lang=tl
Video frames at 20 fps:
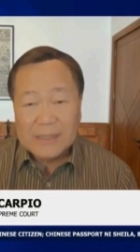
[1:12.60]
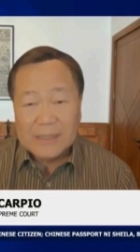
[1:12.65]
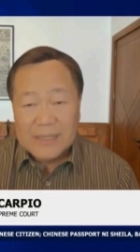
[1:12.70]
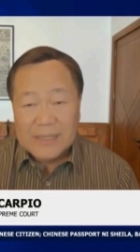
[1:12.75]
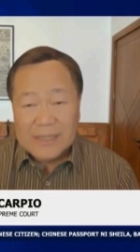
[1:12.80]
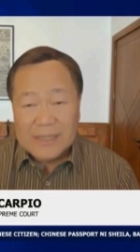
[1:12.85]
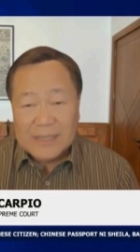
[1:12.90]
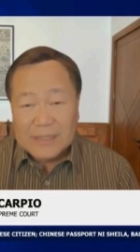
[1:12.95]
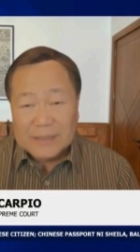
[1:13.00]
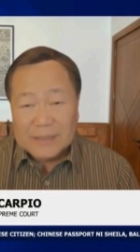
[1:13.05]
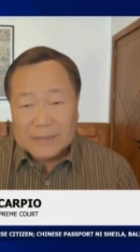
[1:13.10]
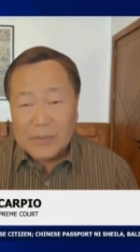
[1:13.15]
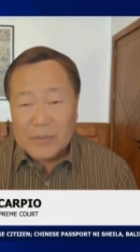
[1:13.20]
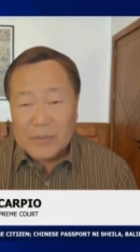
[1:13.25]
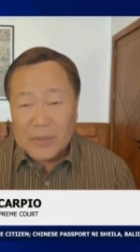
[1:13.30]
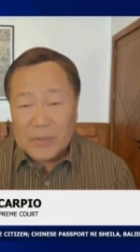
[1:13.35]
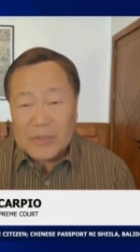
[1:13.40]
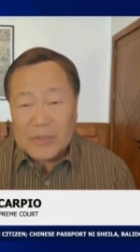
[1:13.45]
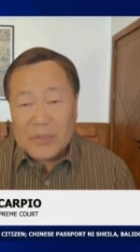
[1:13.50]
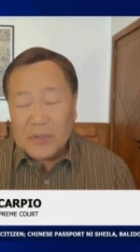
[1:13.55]
So yun
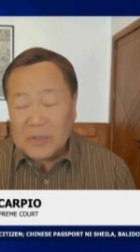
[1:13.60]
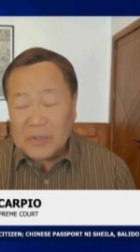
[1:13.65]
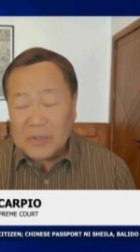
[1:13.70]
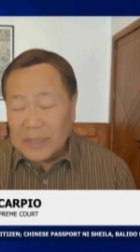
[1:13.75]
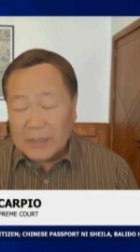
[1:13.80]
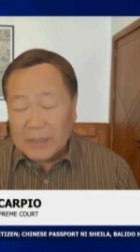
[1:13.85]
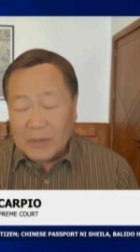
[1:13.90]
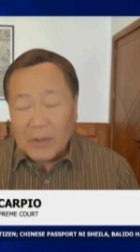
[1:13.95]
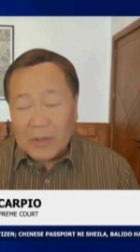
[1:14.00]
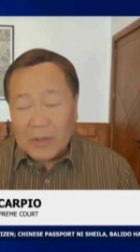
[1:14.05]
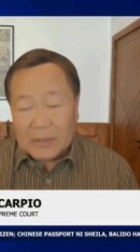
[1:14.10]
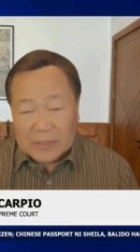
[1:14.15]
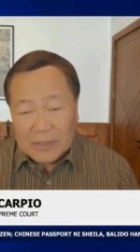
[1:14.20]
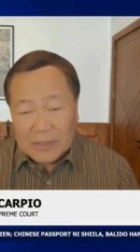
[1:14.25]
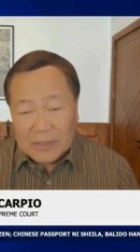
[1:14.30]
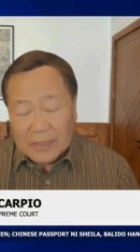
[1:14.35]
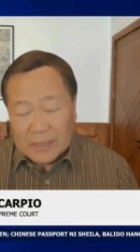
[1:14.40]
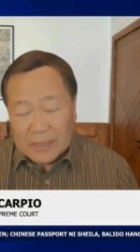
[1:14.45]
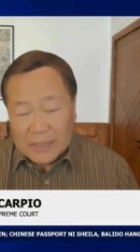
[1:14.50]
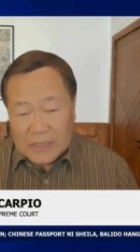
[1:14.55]
yung ano, this
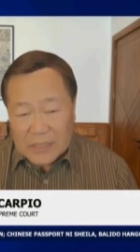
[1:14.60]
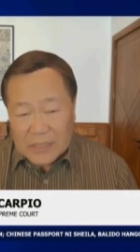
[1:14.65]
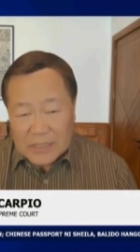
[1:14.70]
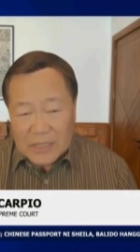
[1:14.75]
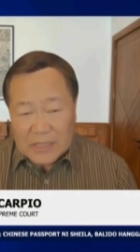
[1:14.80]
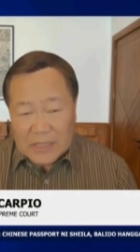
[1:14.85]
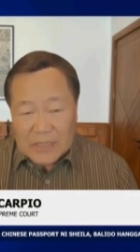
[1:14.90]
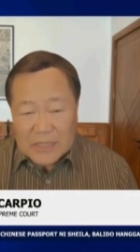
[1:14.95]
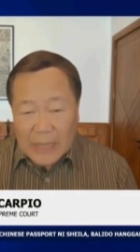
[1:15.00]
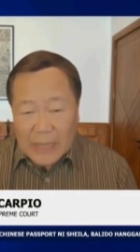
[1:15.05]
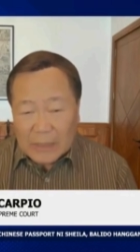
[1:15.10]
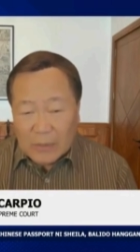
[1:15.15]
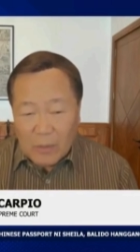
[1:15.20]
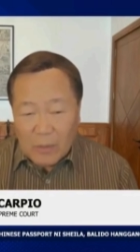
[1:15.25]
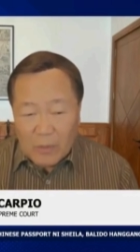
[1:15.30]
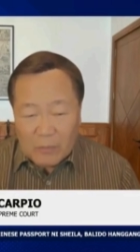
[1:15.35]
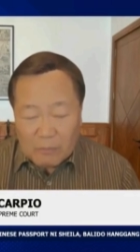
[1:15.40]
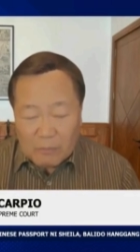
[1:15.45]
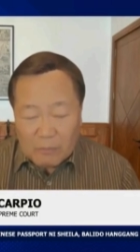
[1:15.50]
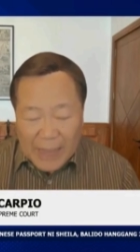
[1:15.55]
is a shadow
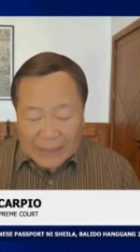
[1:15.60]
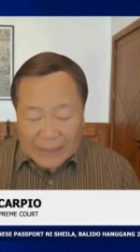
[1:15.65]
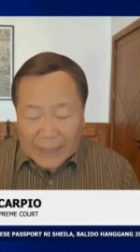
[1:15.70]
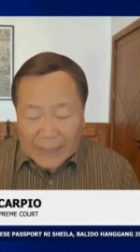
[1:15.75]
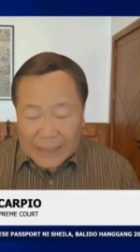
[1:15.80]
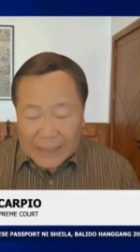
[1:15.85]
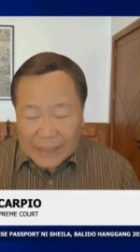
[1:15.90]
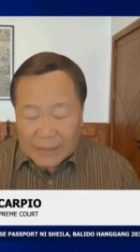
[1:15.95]
battle.